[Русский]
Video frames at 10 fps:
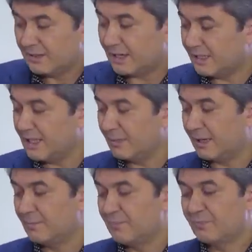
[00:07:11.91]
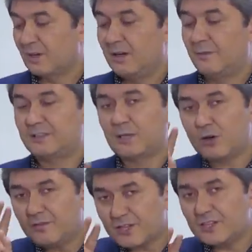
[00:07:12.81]
Дорогие мои,
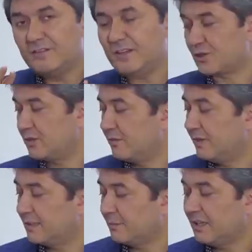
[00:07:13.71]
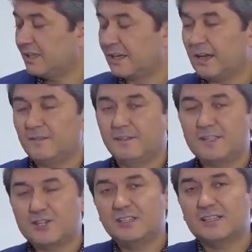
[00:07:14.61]
Второй важный вещь в этом игре – вы
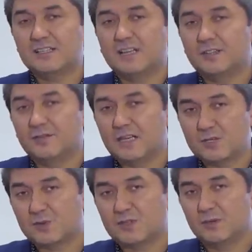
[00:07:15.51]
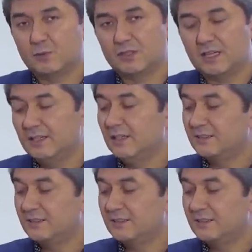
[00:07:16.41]
должны достигать финансовой свободы.